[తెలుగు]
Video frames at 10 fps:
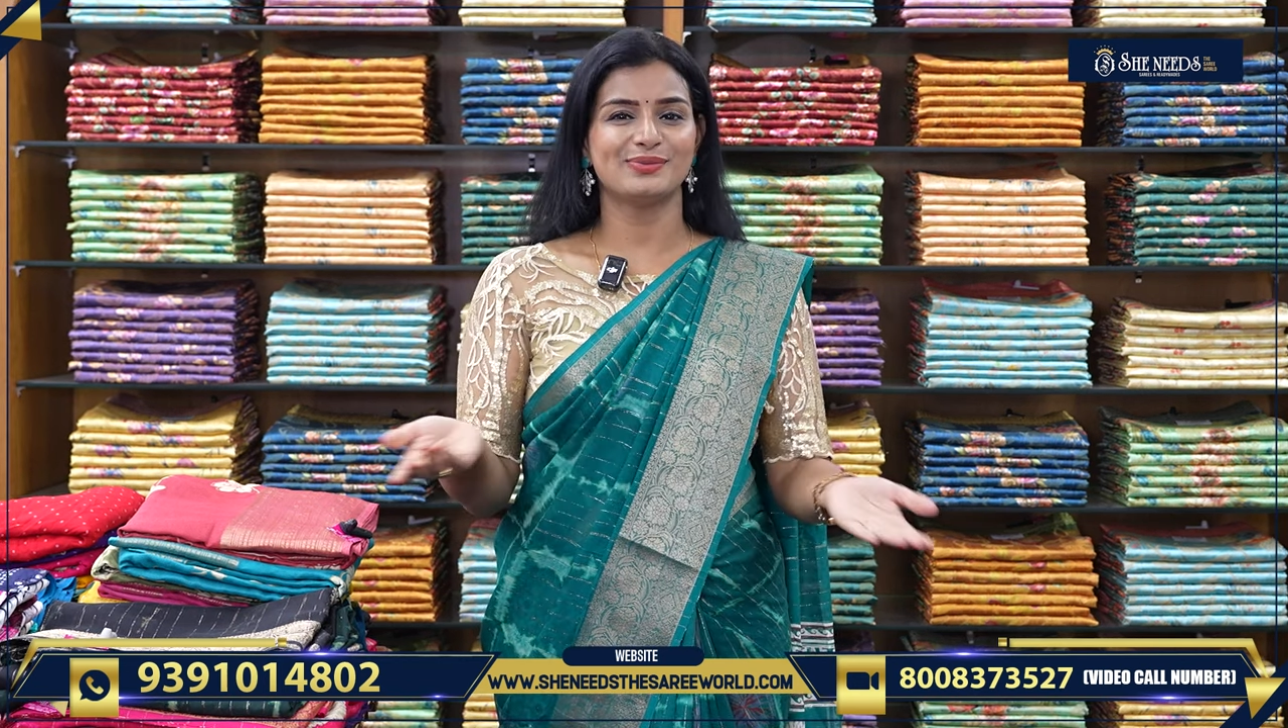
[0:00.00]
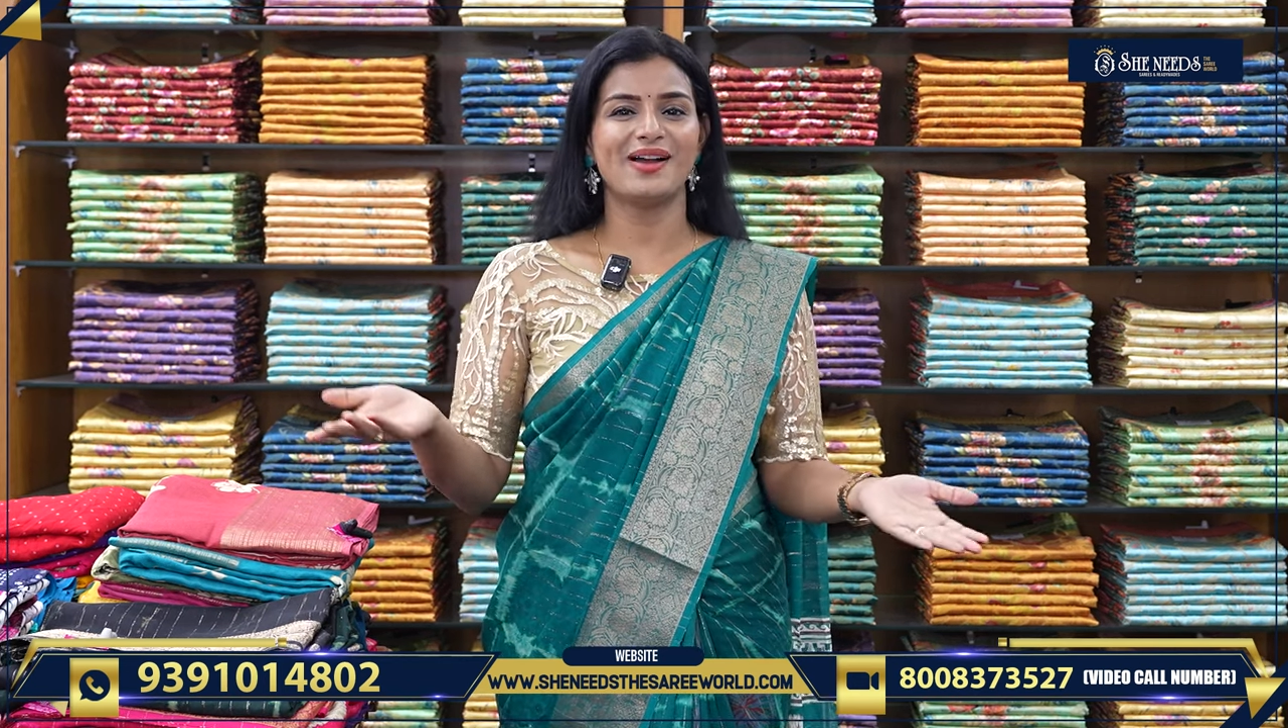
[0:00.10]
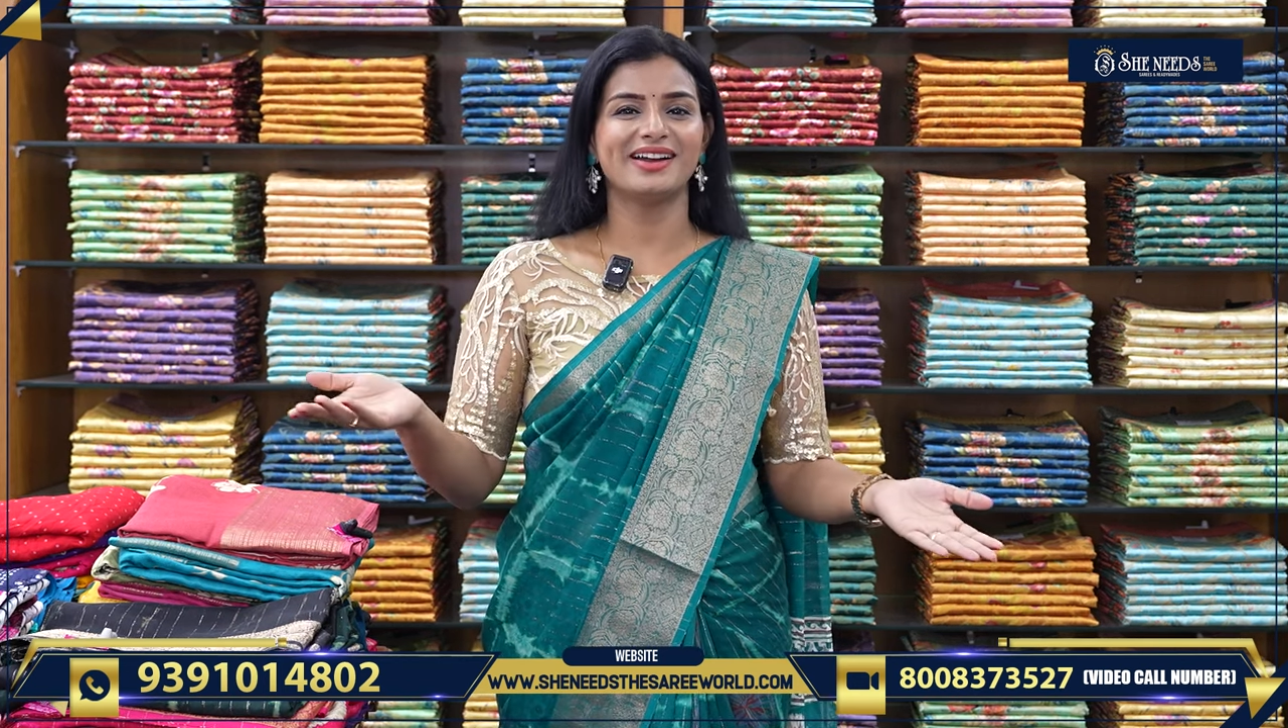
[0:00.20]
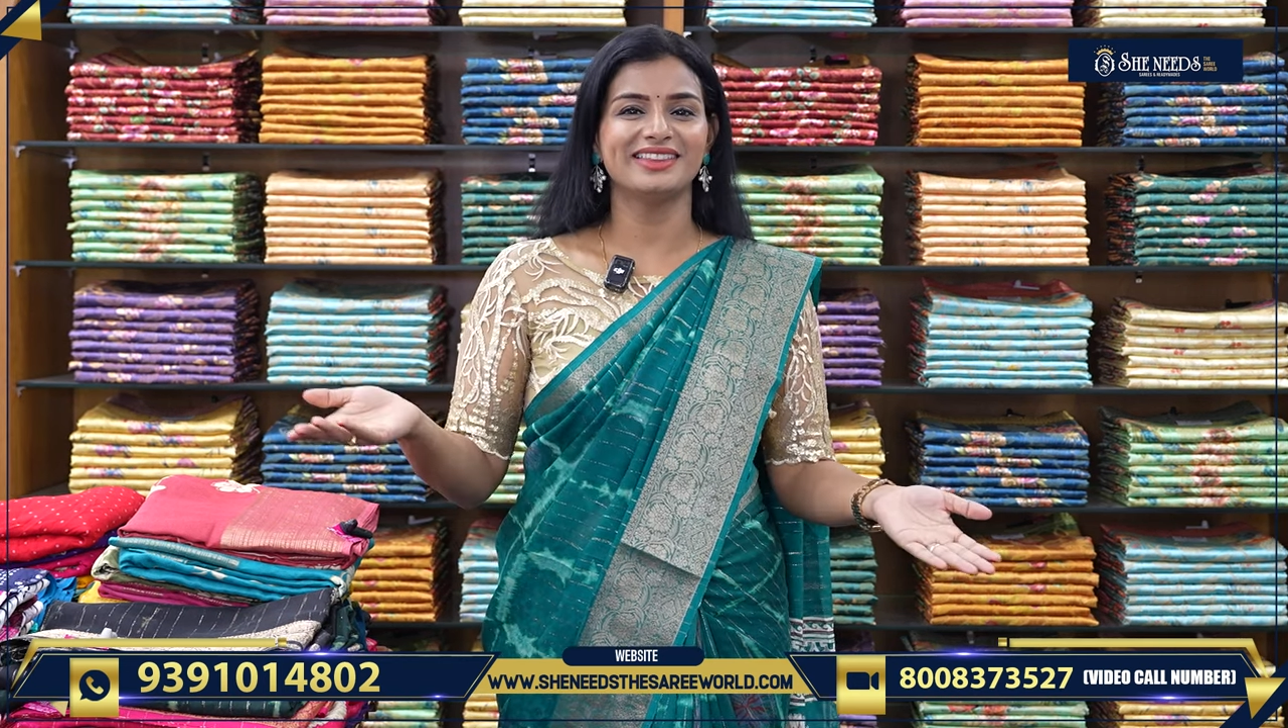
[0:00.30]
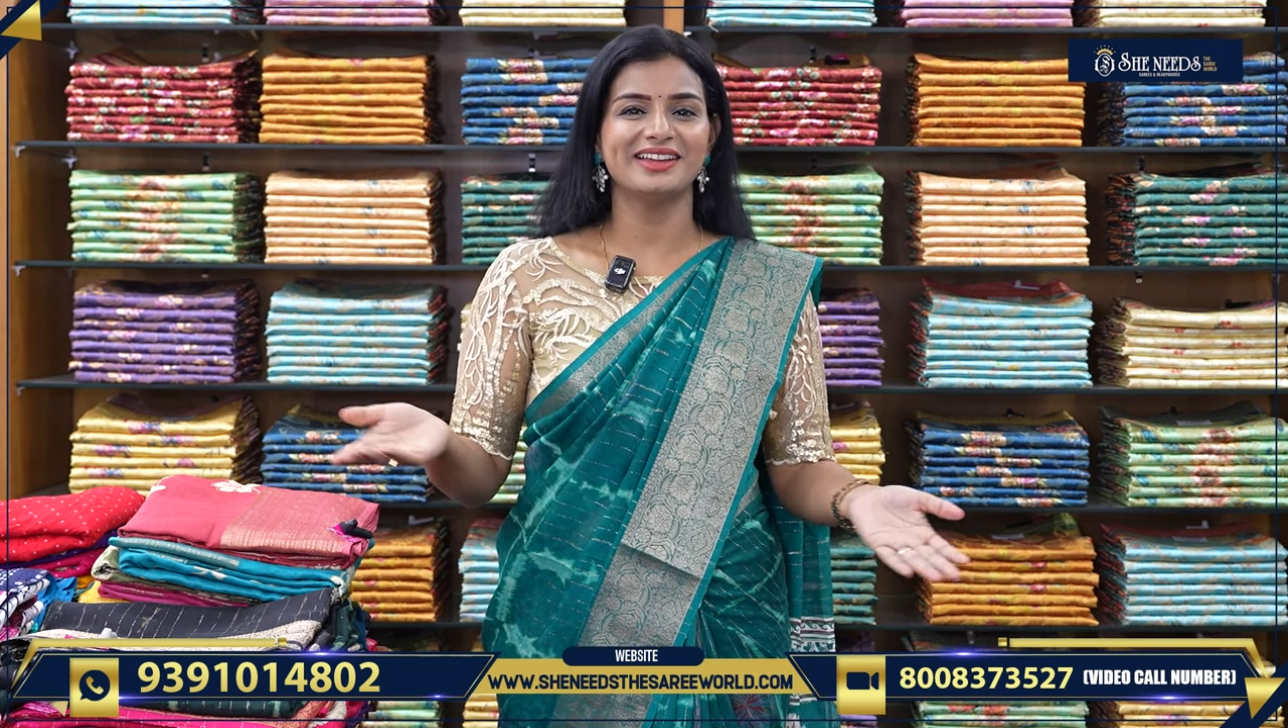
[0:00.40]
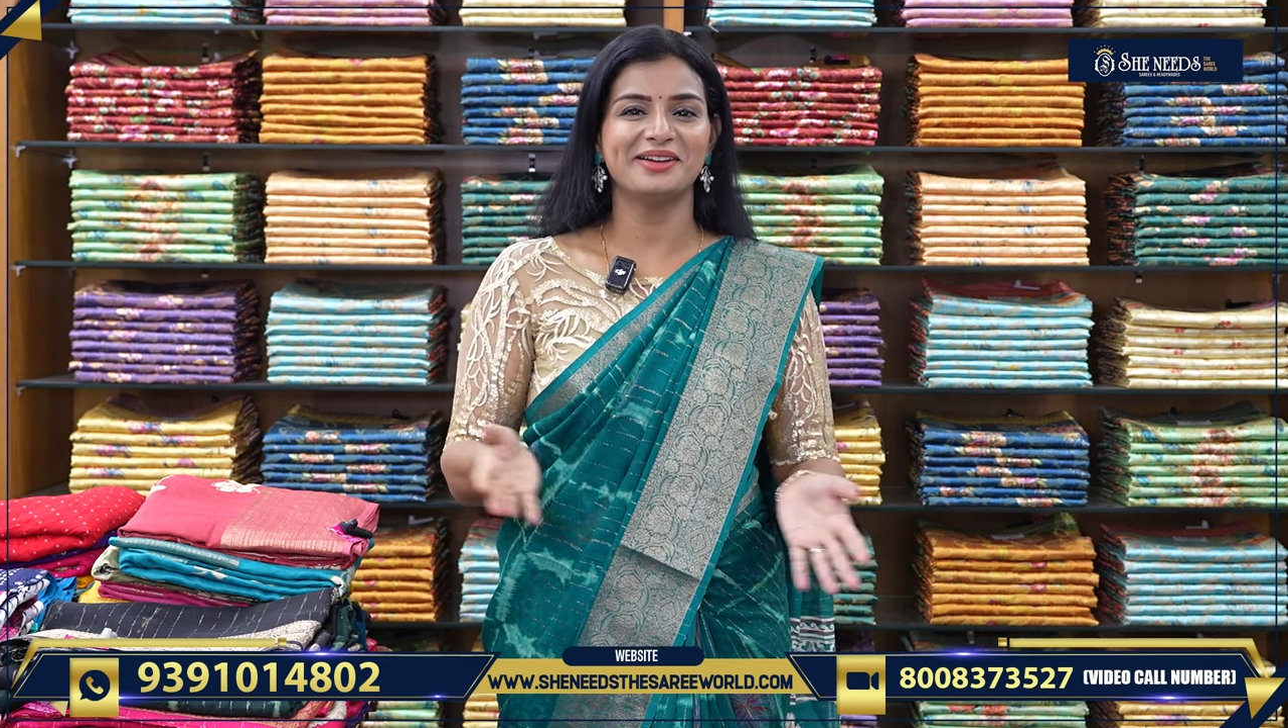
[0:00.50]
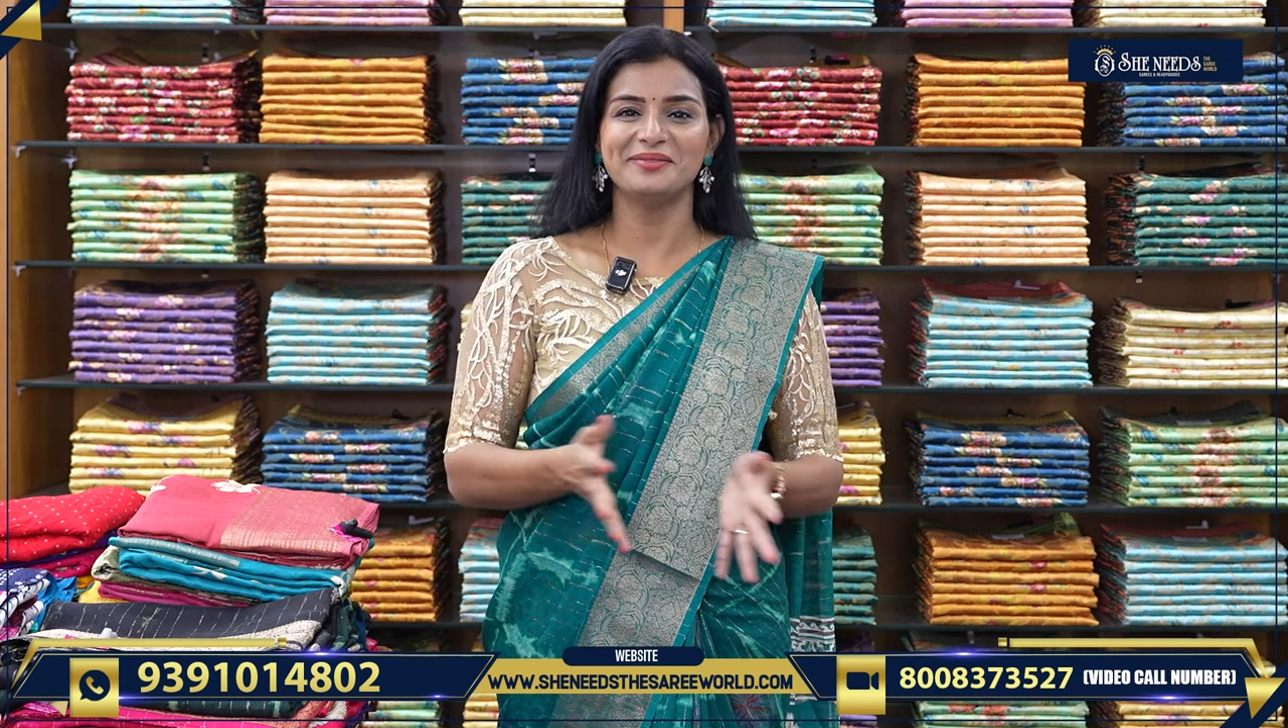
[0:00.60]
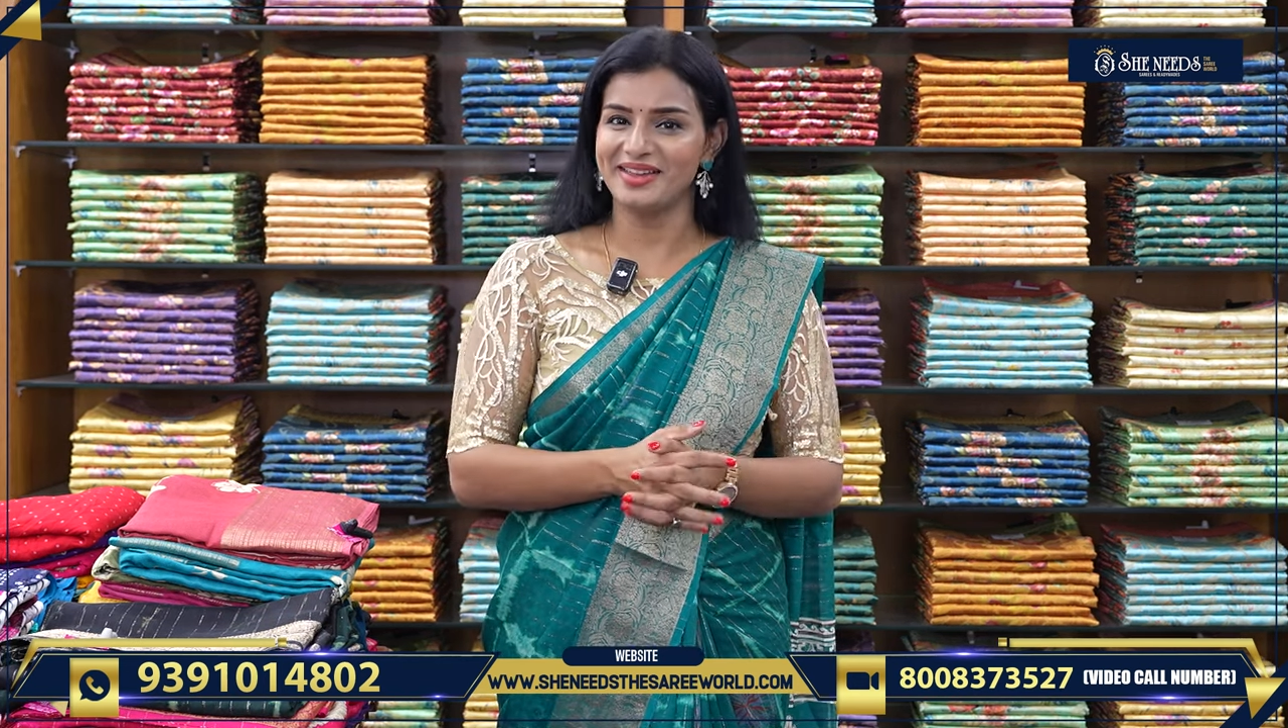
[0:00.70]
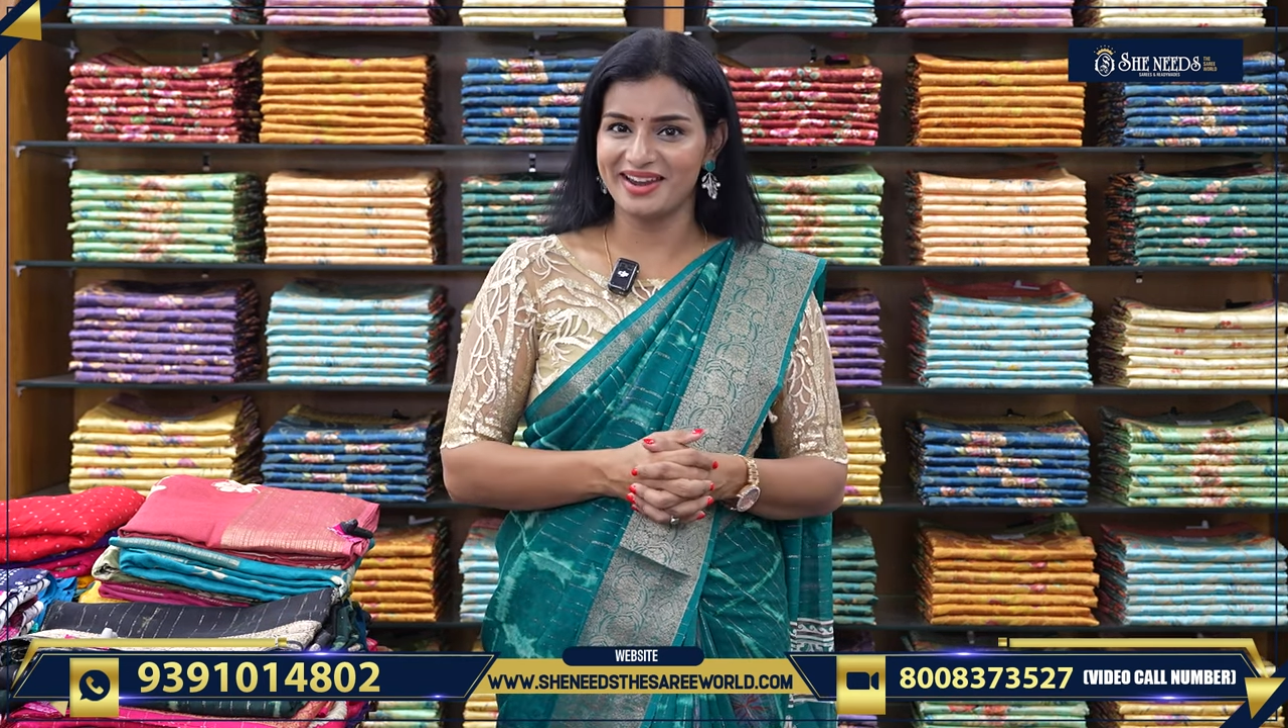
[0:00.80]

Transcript: స్వాగతం